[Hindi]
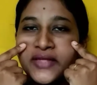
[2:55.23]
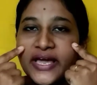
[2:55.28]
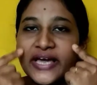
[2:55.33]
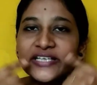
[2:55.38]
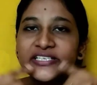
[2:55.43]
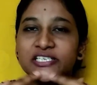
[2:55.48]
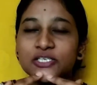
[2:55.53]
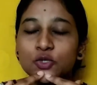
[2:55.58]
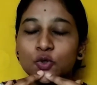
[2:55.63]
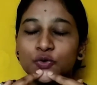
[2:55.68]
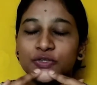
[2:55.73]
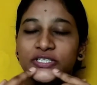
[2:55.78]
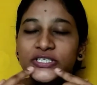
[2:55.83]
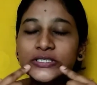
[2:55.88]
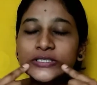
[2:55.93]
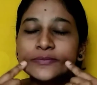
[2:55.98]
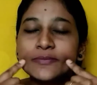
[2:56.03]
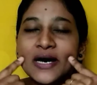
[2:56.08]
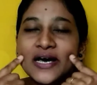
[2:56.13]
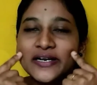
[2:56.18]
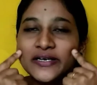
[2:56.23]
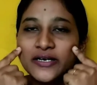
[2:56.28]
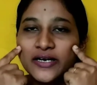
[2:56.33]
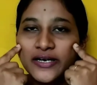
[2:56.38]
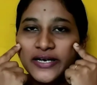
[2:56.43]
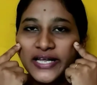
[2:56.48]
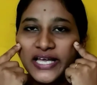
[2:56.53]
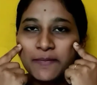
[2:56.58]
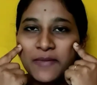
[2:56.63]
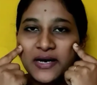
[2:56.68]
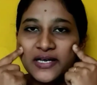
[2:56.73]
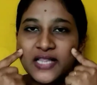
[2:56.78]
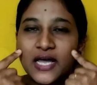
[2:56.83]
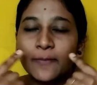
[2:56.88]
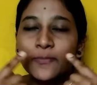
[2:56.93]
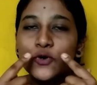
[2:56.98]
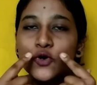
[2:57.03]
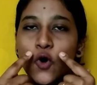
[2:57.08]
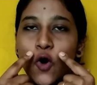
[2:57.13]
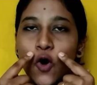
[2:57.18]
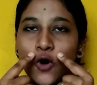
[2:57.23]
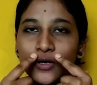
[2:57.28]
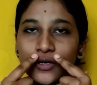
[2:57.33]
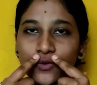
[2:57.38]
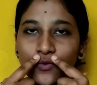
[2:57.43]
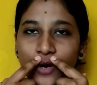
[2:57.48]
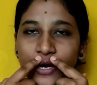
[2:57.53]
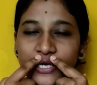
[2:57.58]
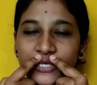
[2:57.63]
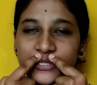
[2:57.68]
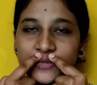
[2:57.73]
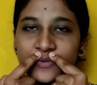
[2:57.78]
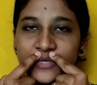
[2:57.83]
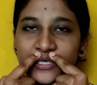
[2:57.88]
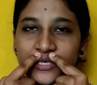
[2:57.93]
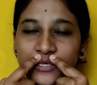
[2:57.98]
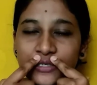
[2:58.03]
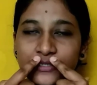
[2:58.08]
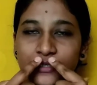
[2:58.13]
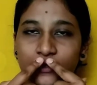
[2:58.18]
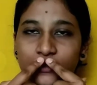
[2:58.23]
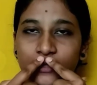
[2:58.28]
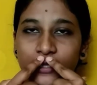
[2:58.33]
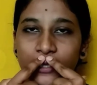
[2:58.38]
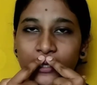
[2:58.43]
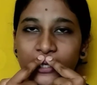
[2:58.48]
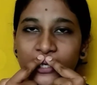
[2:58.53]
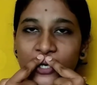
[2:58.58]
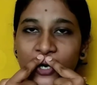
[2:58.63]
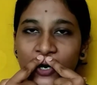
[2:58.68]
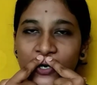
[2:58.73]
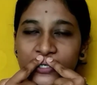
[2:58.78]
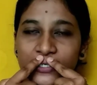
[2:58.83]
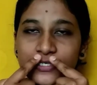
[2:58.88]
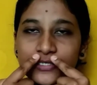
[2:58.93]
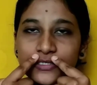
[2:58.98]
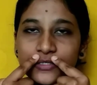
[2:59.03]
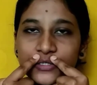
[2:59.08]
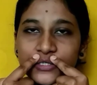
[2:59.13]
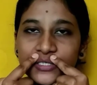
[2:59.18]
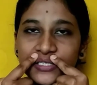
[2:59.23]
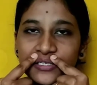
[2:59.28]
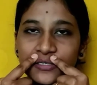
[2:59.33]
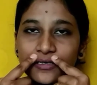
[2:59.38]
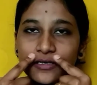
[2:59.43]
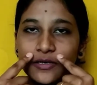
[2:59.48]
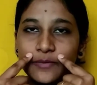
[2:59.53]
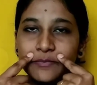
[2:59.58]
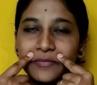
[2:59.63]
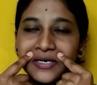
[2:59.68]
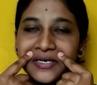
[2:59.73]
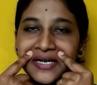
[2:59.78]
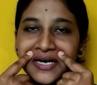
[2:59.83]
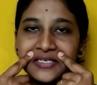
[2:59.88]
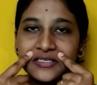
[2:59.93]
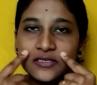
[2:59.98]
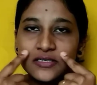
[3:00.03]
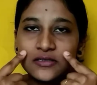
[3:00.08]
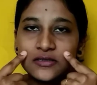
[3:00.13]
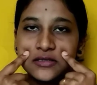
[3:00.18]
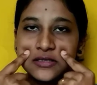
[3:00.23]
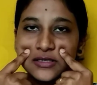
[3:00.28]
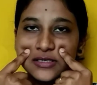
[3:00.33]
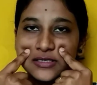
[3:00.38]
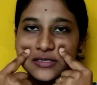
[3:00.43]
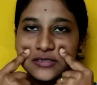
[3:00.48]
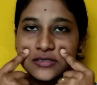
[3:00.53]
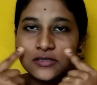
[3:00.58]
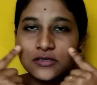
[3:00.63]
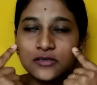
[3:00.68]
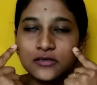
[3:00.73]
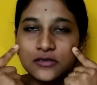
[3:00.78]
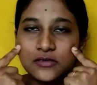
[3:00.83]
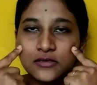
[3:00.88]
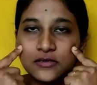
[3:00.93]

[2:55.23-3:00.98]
ऐसे दो तीन बार करने के बाद आप डॉट वाइज भी कर सकते हैं डॉट्स बना सकते हैं ऐसे